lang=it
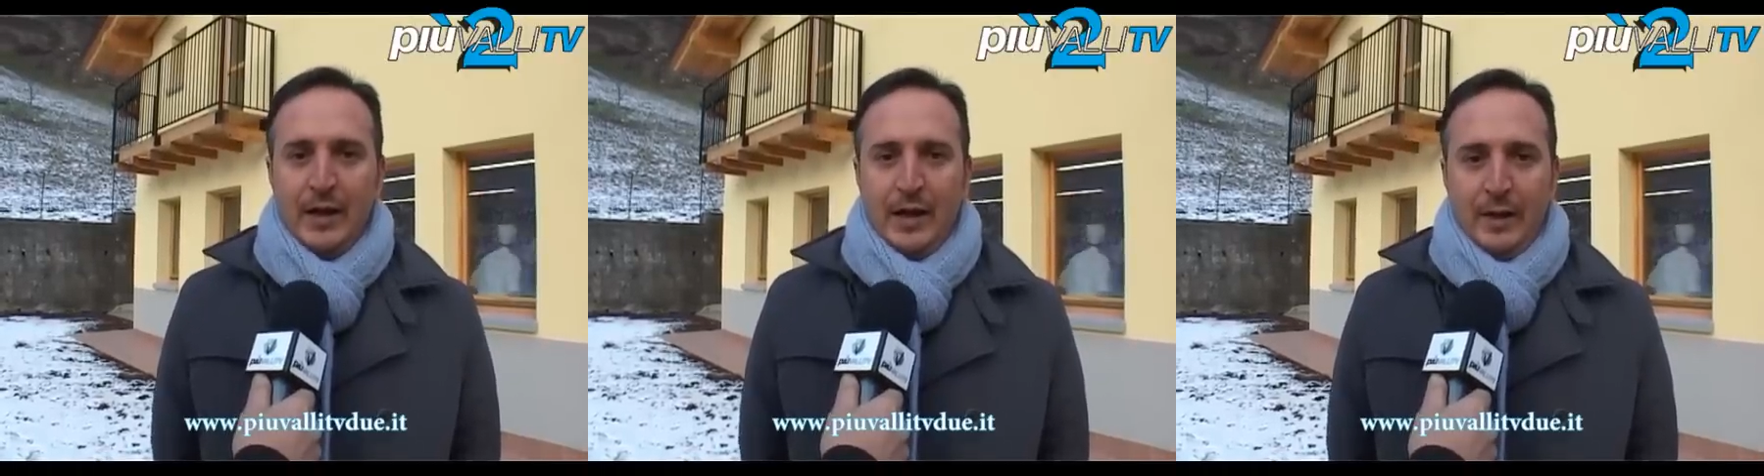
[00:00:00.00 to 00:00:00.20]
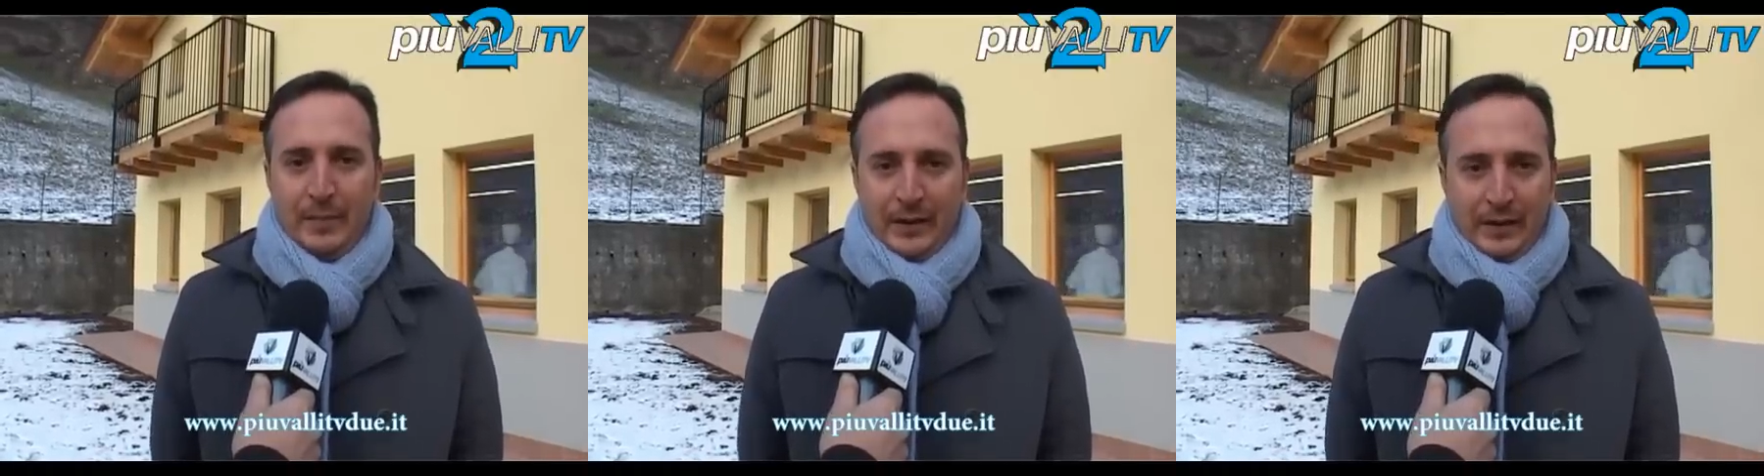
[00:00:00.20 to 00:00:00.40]

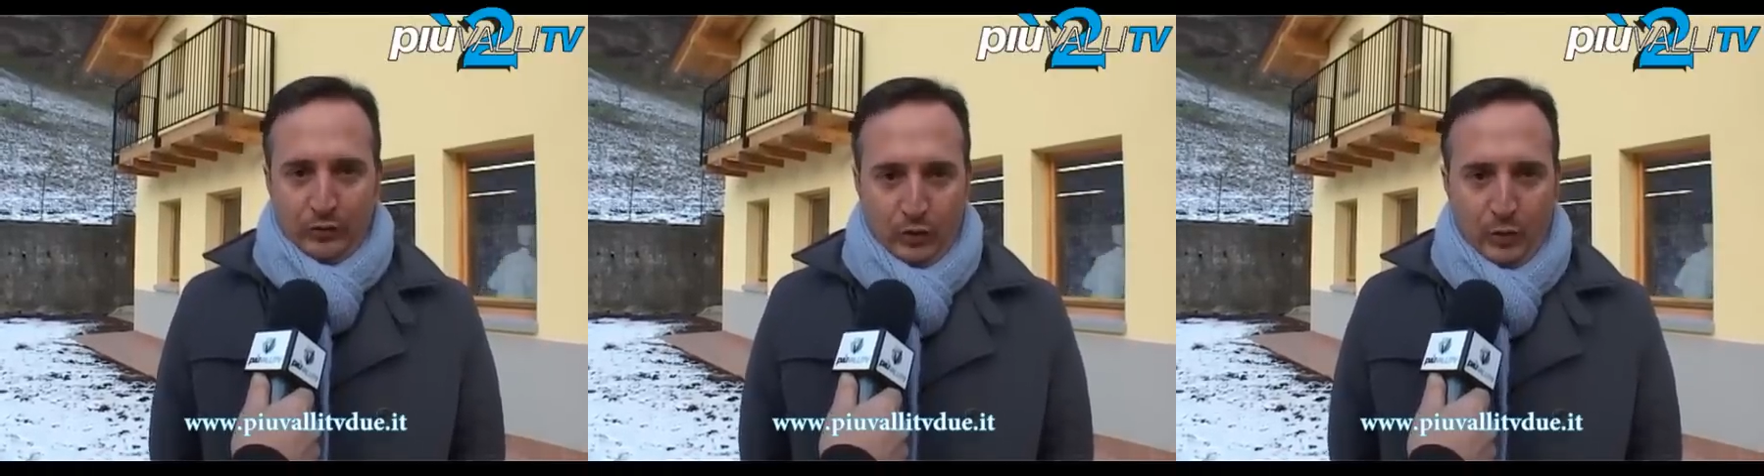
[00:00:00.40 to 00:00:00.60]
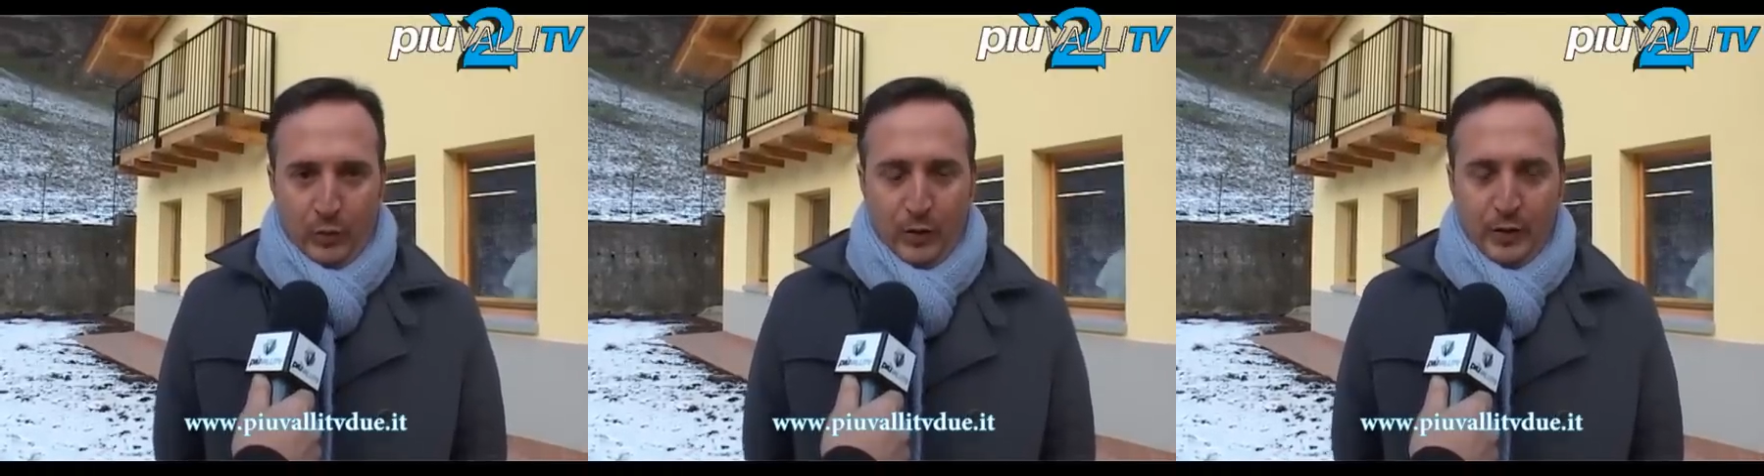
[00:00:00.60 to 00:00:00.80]
e perché
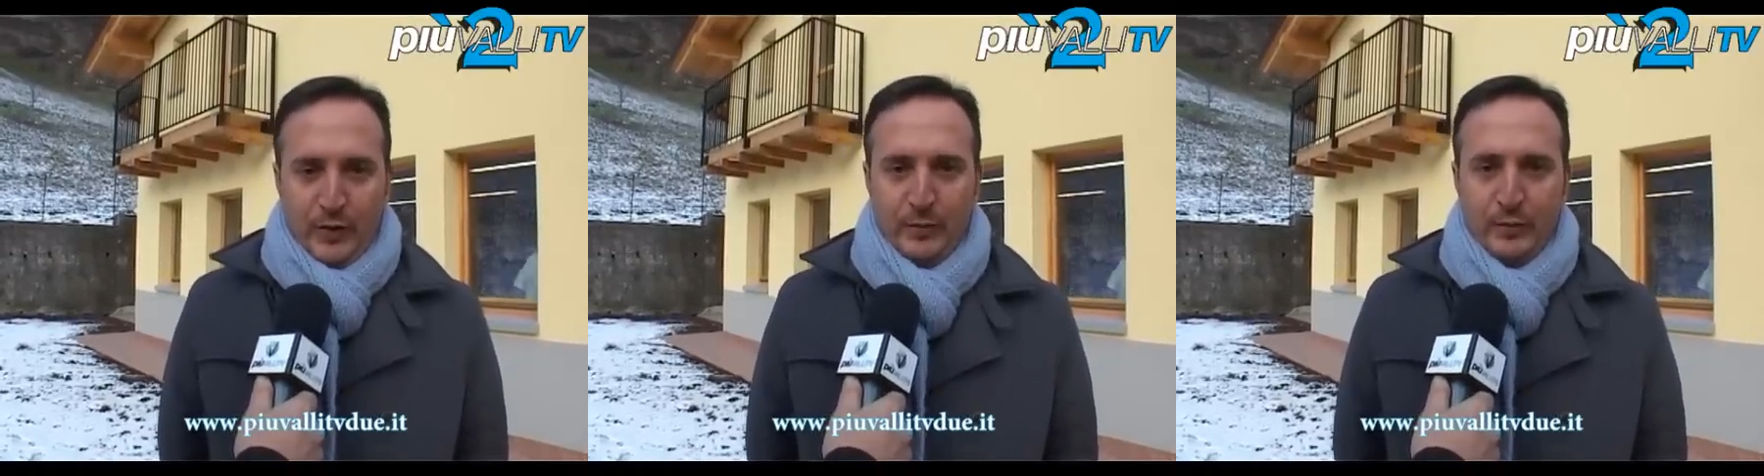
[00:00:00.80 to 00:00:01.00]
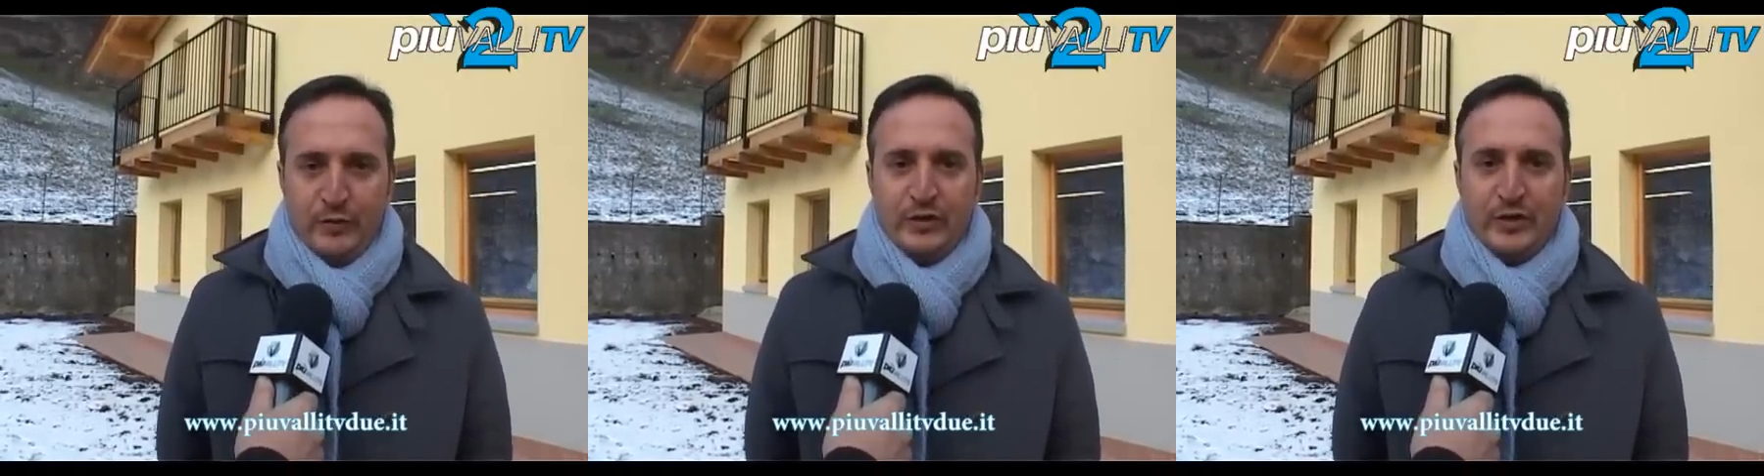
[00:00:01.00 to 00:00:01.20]
sono
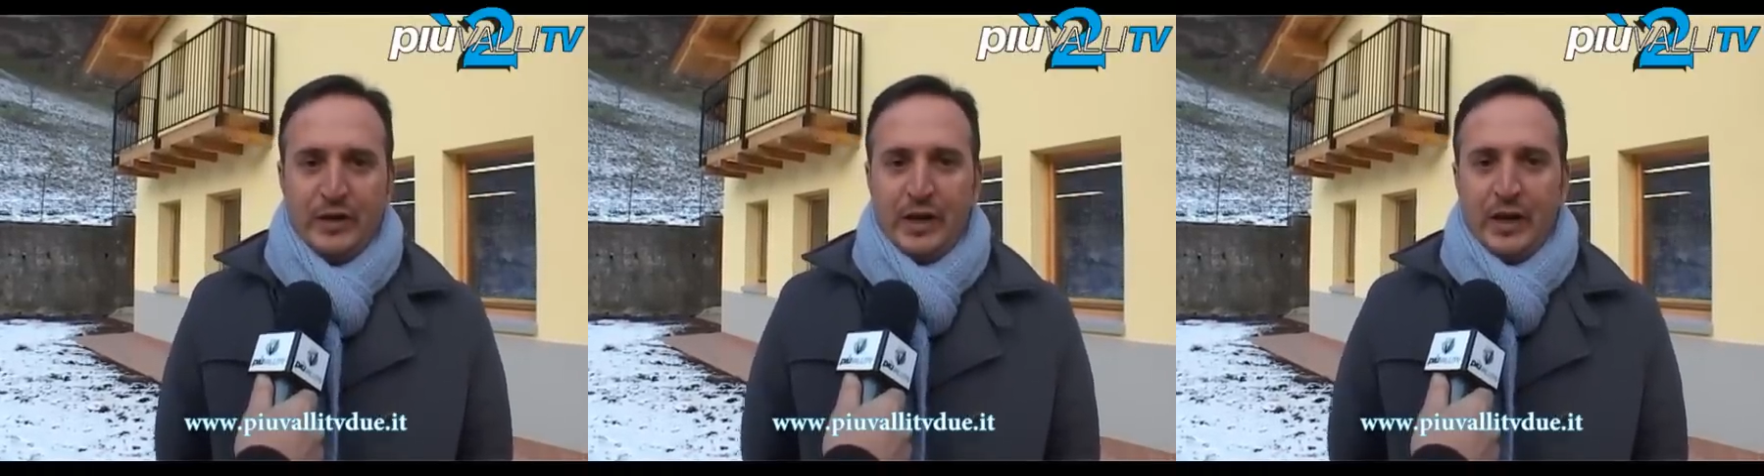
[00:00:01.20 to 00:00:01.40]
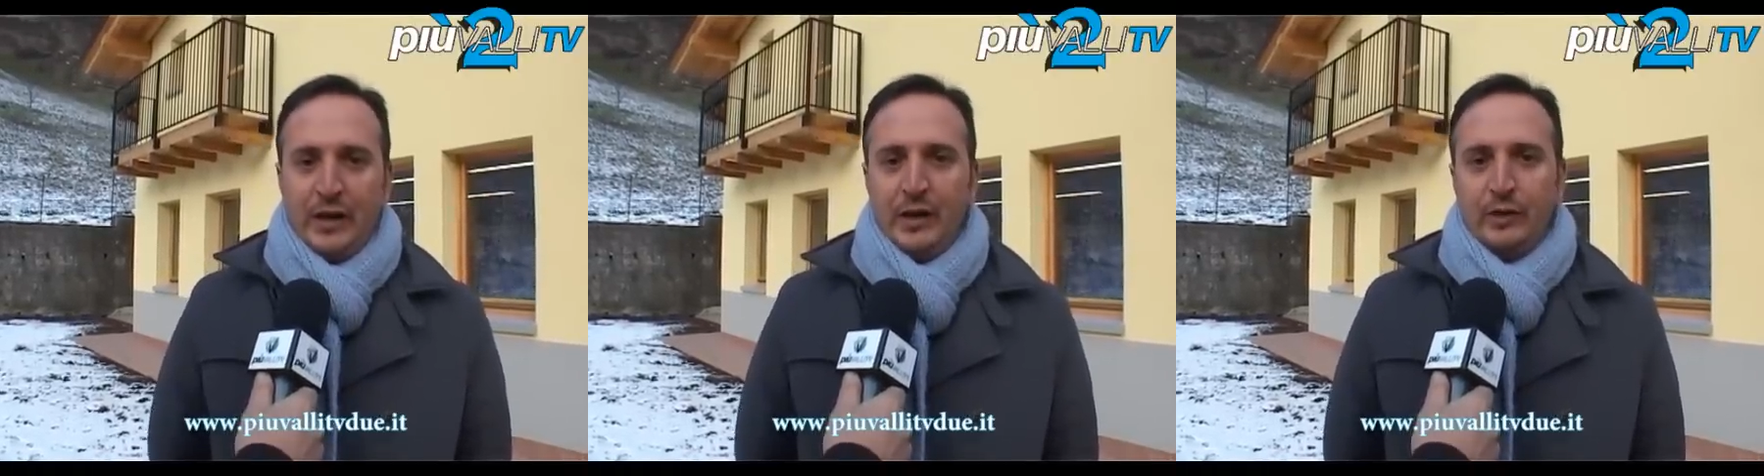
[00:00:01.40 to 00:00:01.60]
poche più in
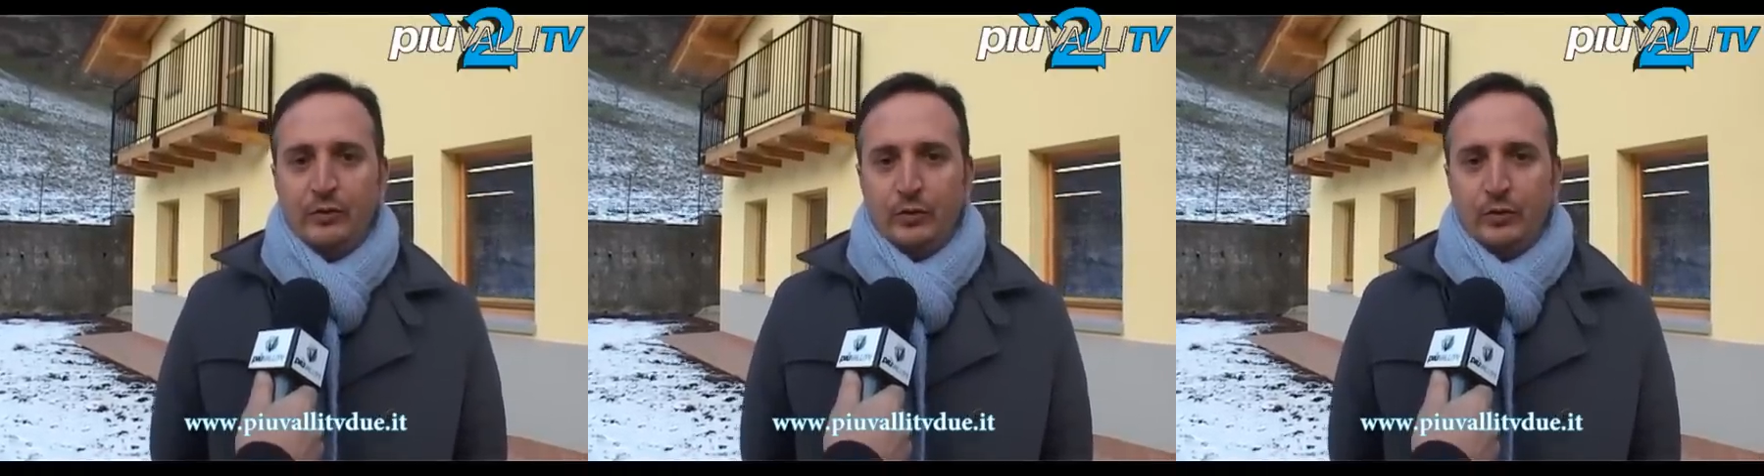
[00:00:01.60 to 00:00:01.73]
generale le